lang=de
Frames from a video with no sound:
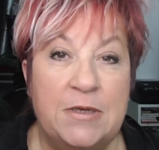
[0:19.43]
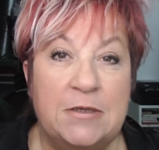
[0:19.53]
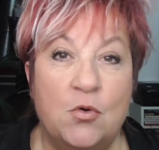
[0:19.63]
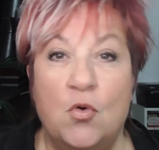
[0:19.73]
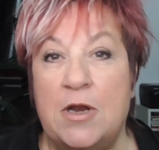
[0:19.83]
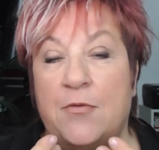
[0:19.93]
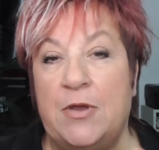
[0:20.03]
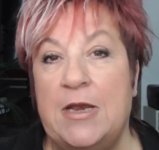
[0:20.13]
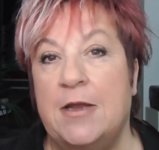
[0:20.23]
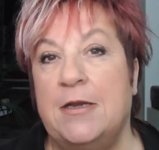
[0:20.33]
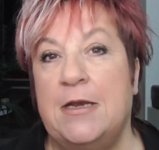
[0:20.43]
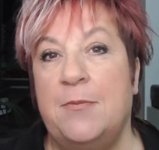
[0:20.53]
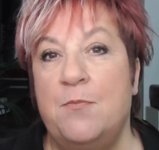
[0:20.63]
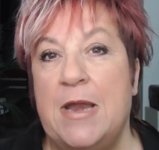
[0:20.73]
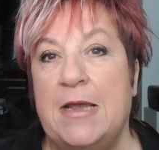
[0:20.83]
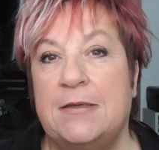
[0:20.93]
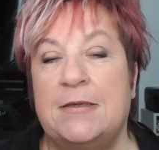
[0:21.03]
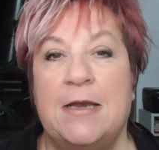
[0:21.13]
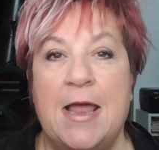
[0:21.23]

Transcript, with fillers: bist oder viel an den Lippen leckst.